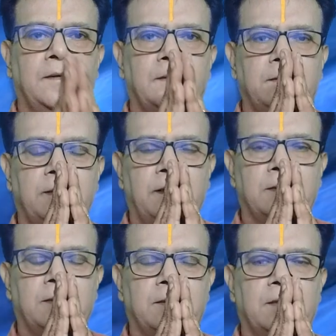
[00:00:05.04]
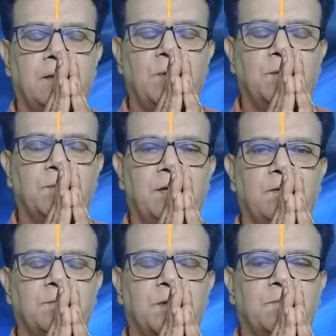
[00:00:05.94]
ஞானானந்தமயம் தேவம்
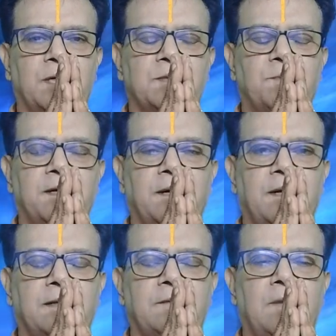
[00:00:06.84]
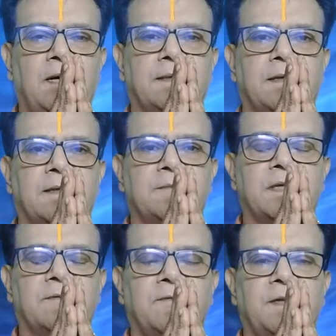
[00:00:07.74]
தெய்வம் நிர்மலஸ்படிகாகிருதியும் ஆதாரம்
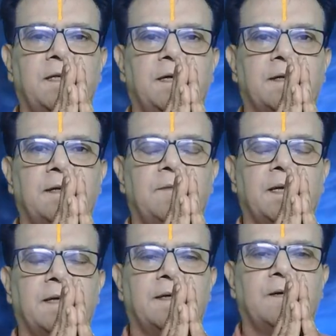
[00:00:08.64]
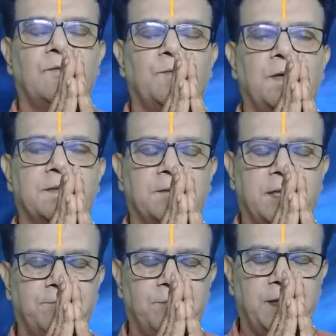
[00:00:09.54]
சர்வ வித்யா நாம் ஹயக்ரீவம்
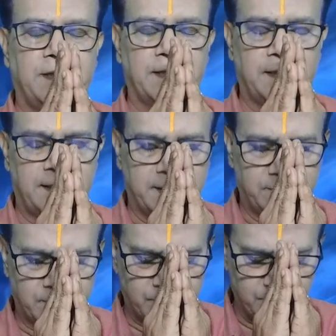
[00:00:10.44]
பாஸ்மகை நேயர்கள் அனைவருக்கும்